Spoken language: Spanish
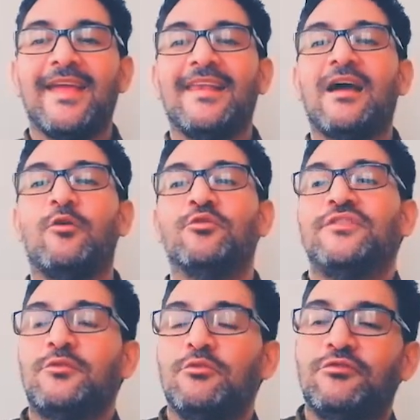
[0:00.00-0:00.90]
en la
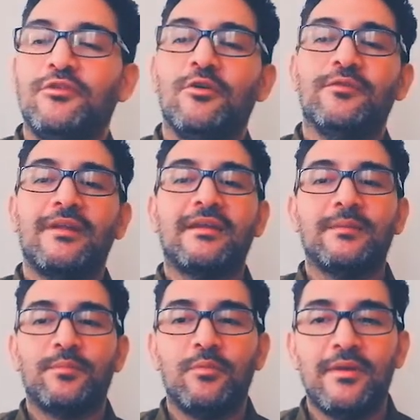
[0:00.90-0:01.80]
Constitución de la
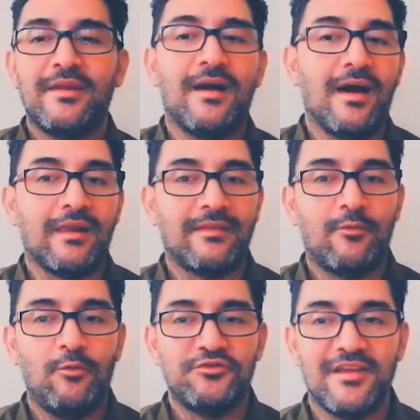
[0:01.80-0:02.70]
República,
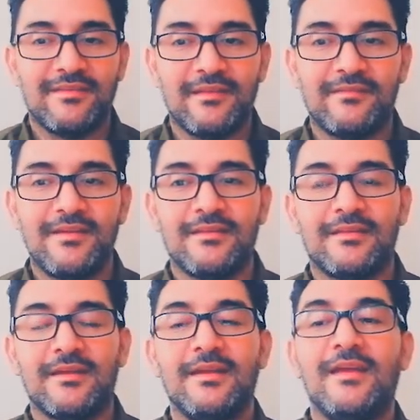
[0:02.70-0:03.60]
artículo
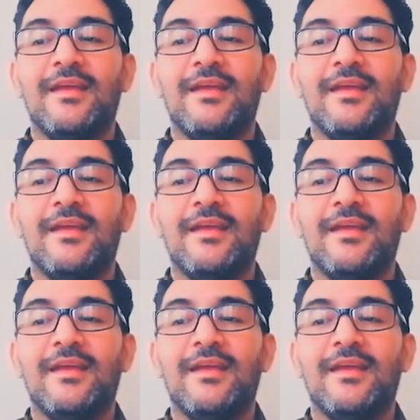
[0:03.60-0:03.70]
87,